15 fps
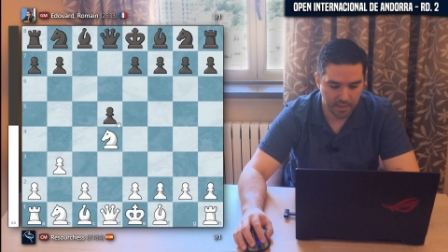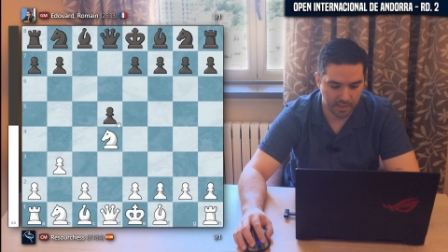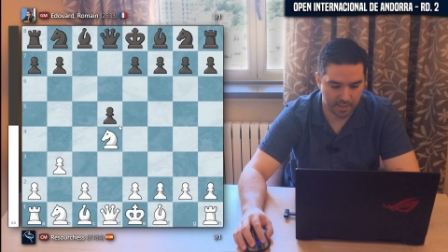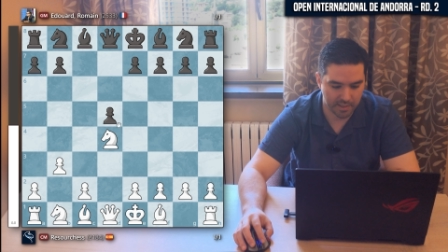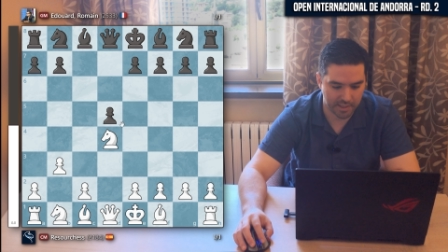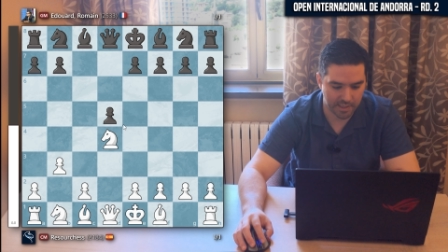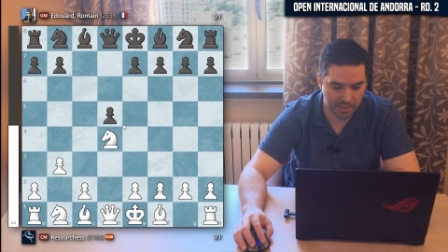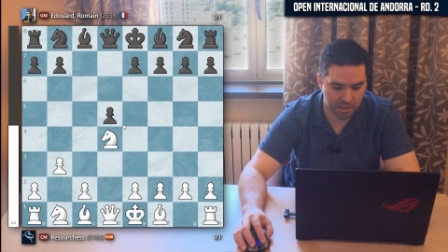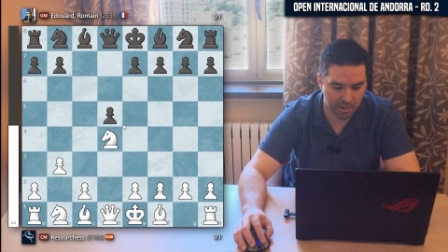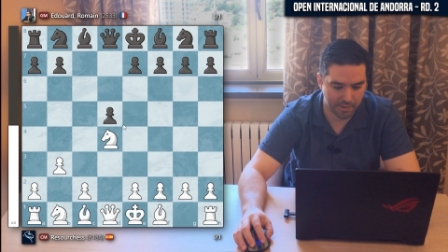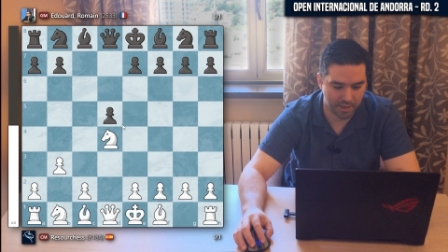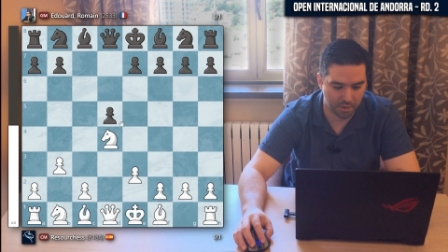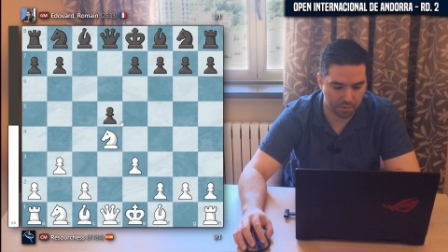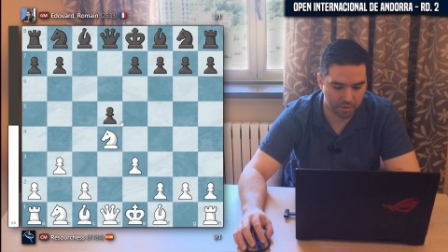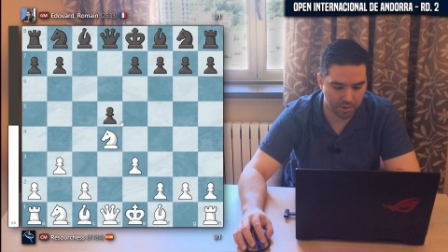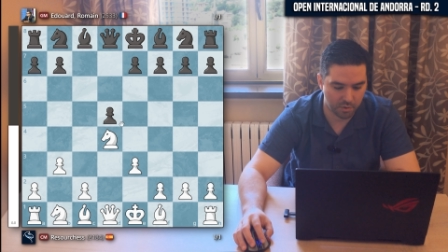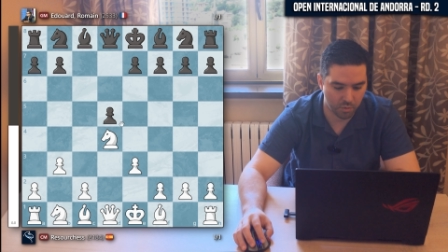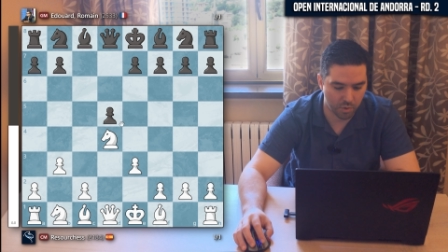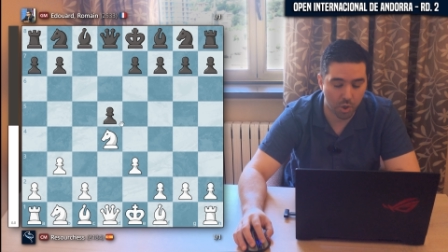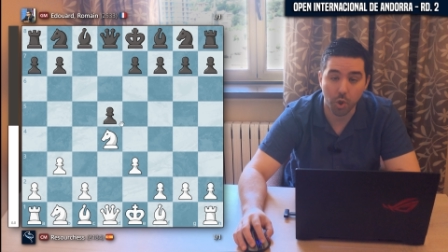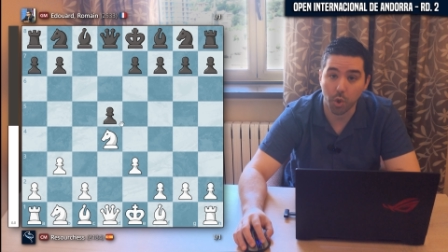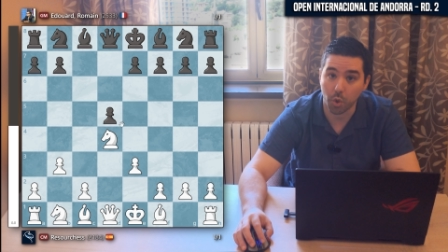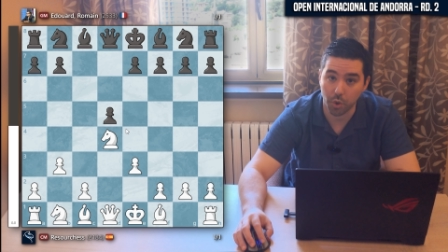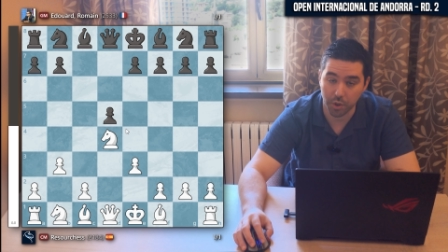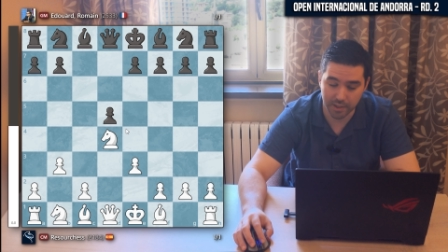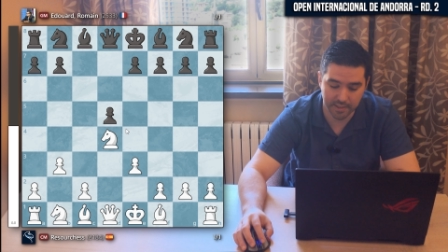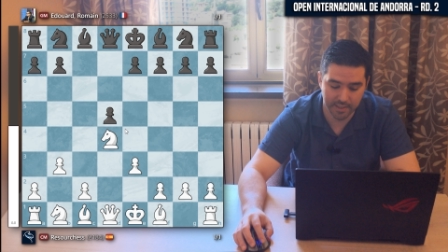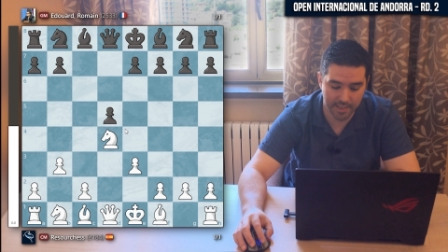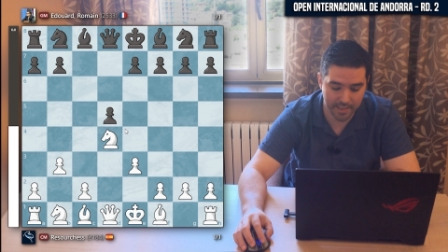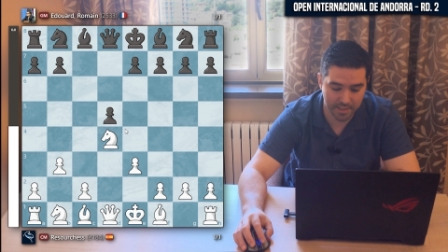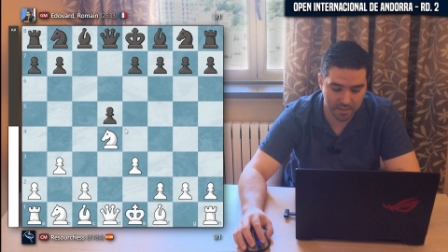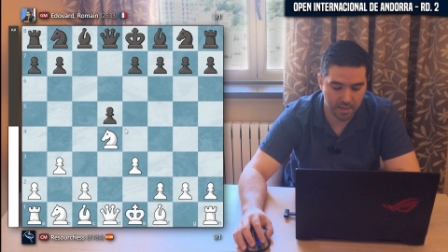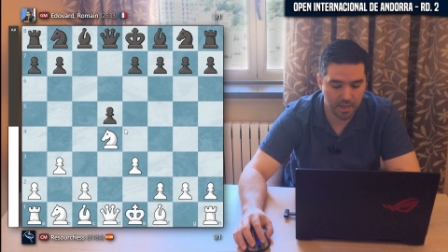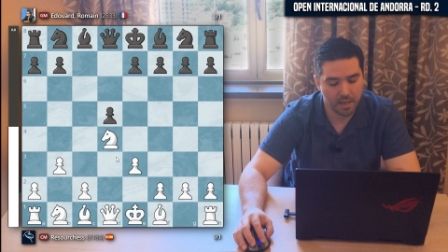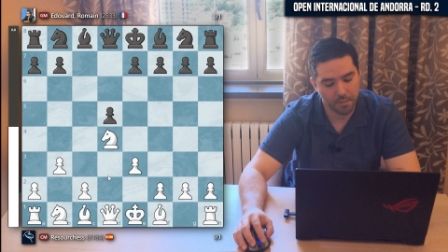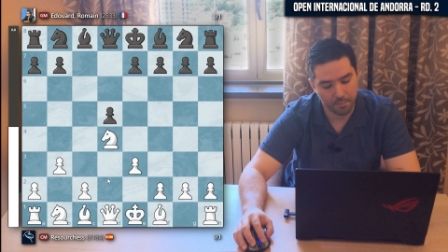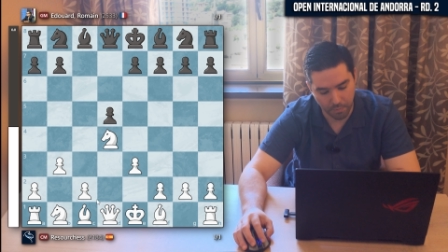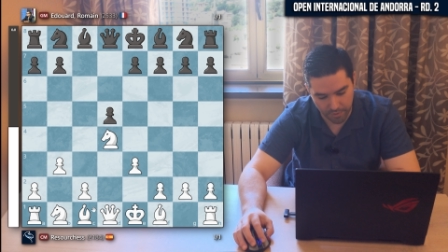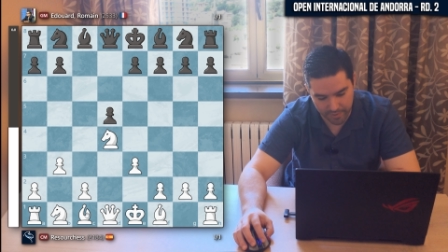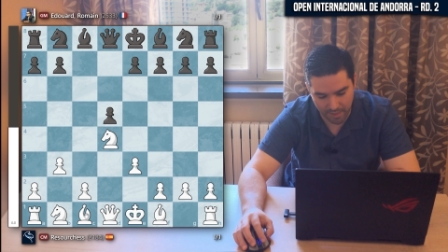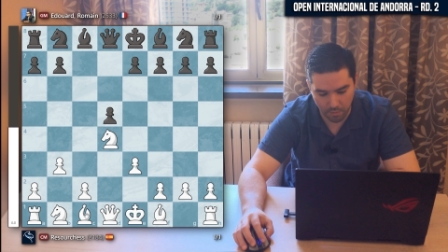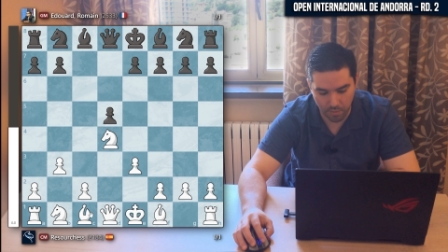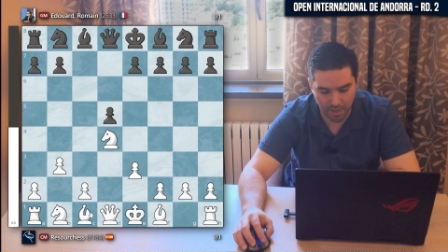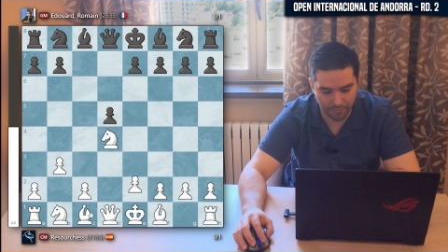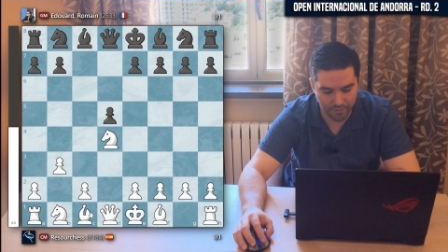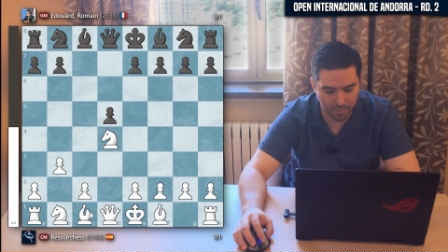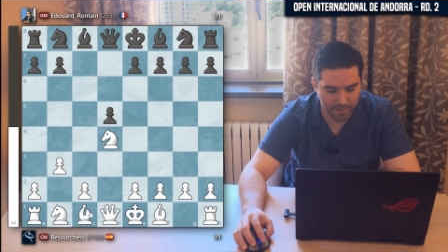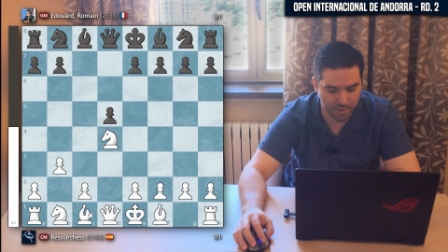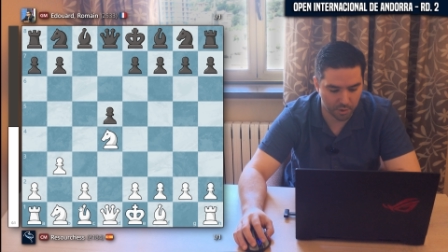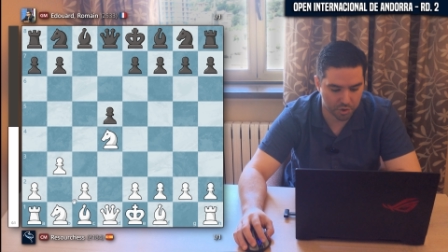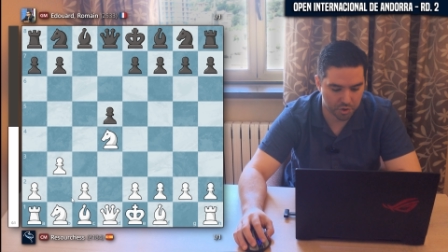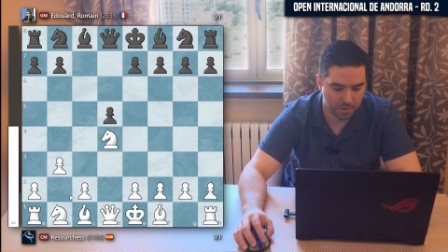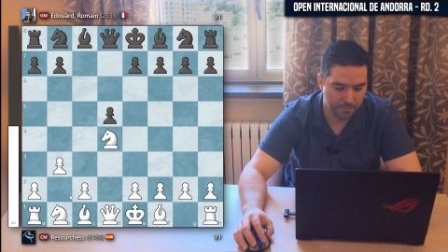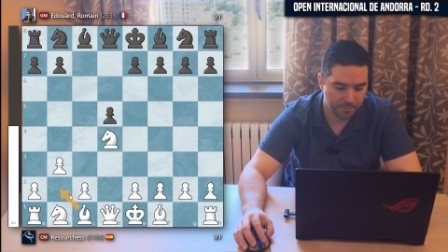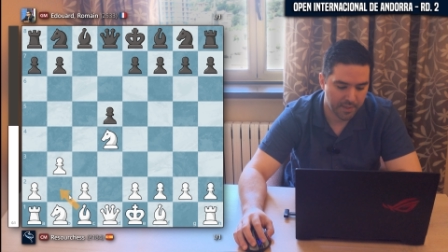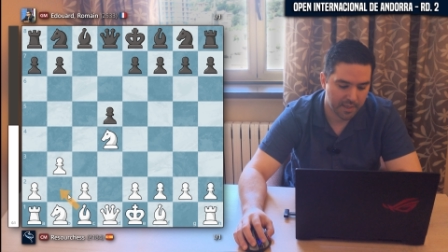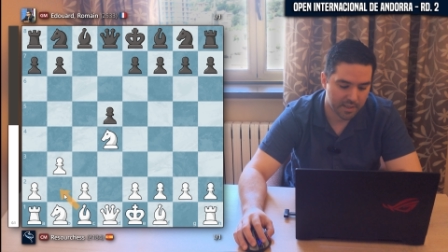Y es que, y ahora continúo, con E3 podría jugar a felb B2,